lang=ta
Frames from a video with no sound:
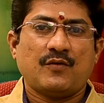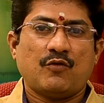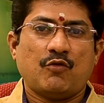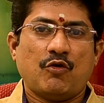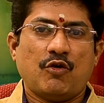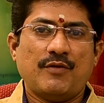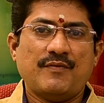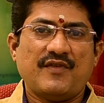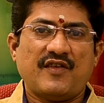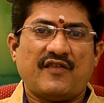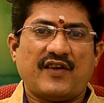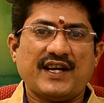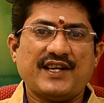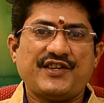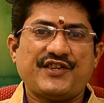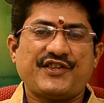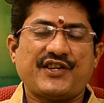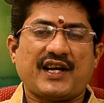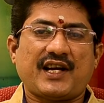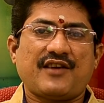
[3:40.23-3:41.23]
ஓம்
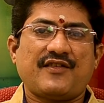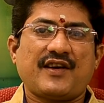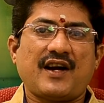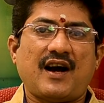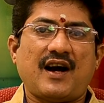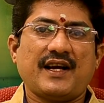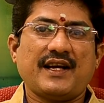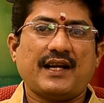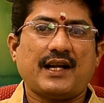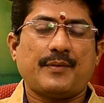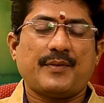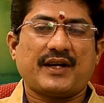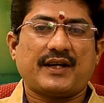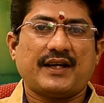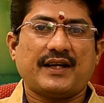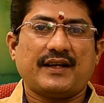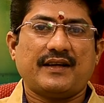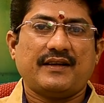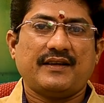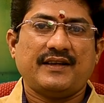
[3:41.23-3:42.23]
வைஷரவனாய நமக
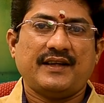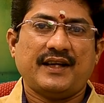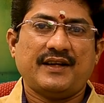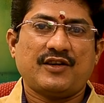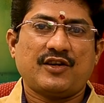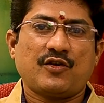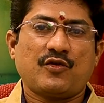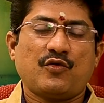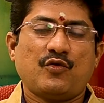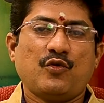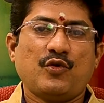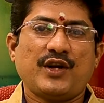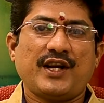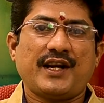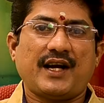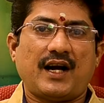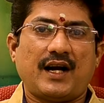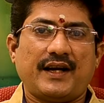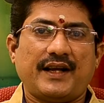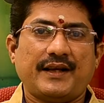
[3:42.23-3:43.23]
என்று
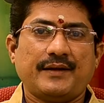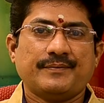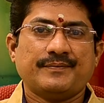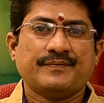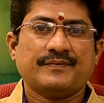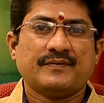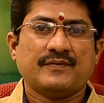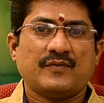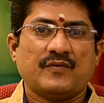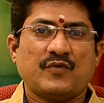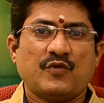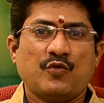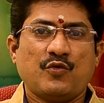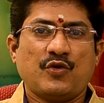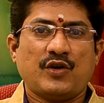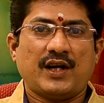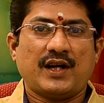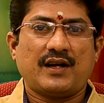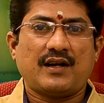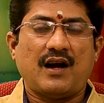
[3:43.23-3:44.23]
கூறினாலே
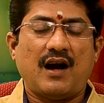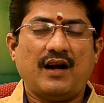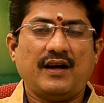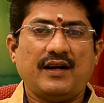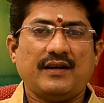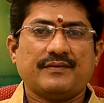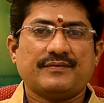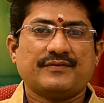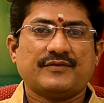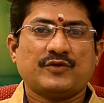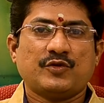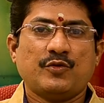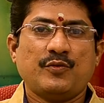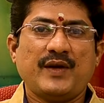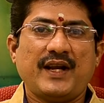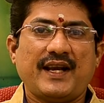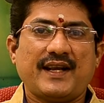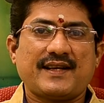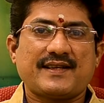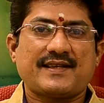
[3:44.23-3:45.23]
உங்களுக்கான
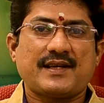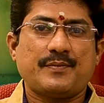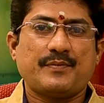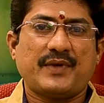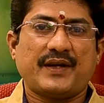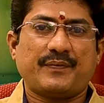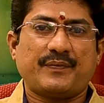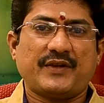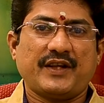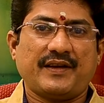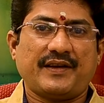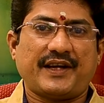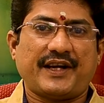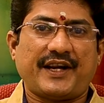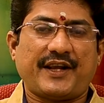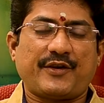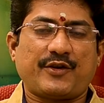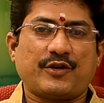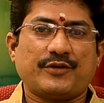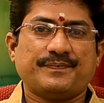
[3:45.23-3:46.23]
குபேர சம்பத்து
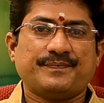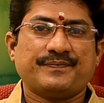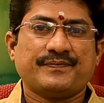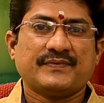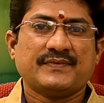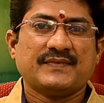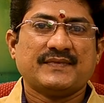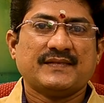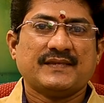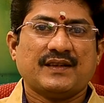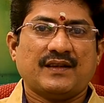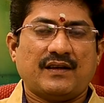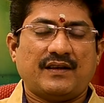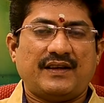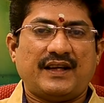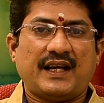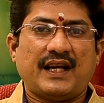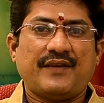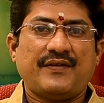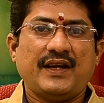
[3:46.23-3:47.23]
கிடைக்கும்
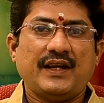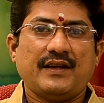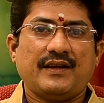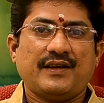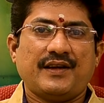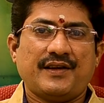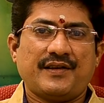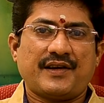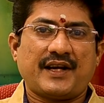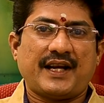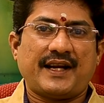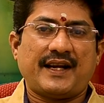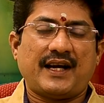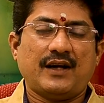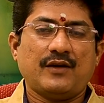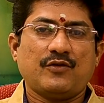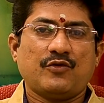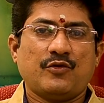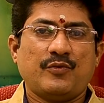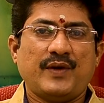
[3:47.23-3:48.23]
எனவே இன்றைய
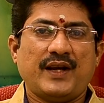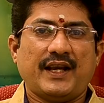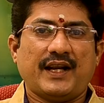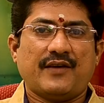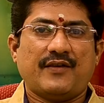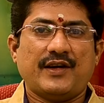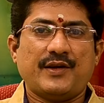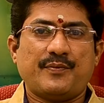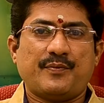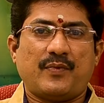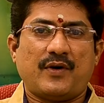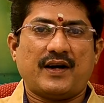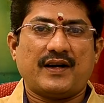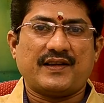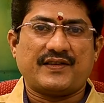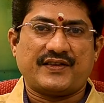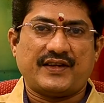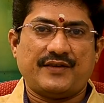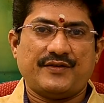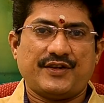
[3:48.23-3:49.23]
நாள் குபேர
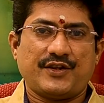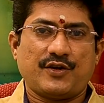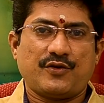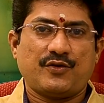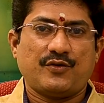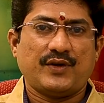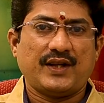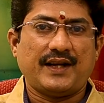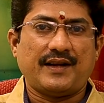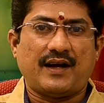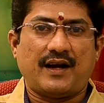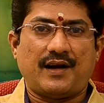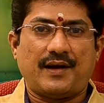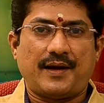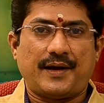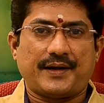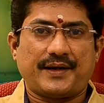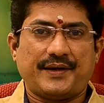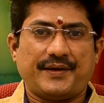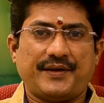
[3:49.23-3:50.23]
வழிபாடு செய்வதற்குரிய
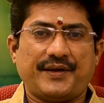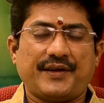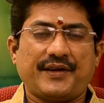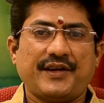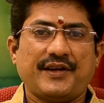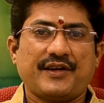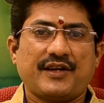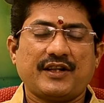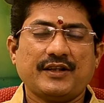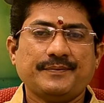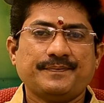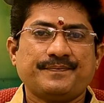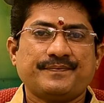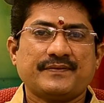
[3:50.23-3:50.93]
நாளாக இருக்கின்றது